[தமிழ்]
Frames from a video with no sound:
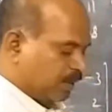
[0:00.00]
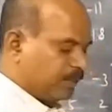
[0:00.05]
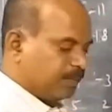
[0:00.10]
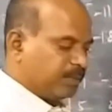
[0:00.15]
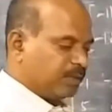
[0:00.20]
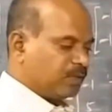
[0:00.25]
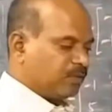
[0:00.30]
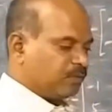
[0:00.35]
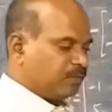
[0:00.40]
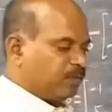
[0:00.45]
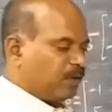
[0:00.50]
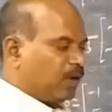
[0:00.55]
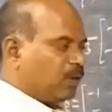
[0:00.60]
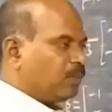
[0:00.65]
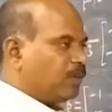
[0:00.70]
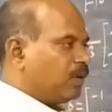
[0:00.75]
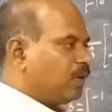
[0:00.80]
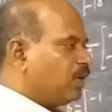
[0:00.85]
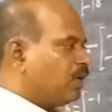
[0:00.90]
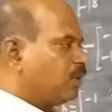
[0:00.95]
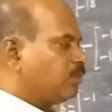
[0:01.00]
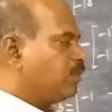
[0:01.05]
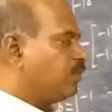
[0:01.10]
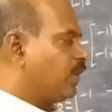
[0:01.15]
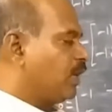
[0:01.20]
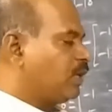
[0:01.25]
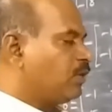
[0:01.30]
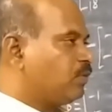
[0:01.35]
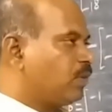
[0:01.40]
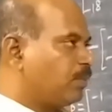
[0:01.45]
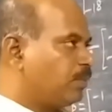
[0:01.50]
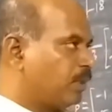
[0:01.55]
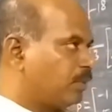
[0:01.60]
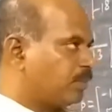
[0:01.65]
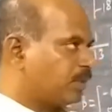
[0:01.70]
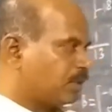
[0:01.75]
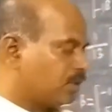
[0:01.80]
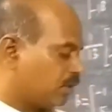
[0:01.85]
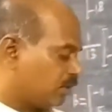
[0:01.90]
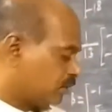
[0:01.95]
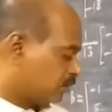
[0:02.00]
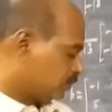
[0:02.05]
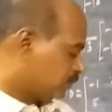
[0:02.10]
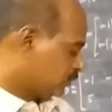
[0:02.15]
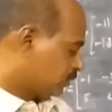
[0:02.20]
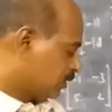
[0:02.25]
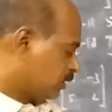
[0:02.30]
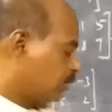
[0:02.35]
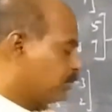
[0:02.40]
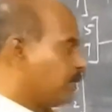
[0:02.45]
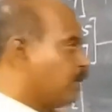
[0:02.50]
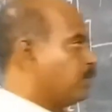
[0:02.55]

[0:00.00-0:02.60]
இப்போ இந்த ஃபார்முலாவில் நம்ம வேல்யூ அப்ளை பண்ணுங்கள் அப்படி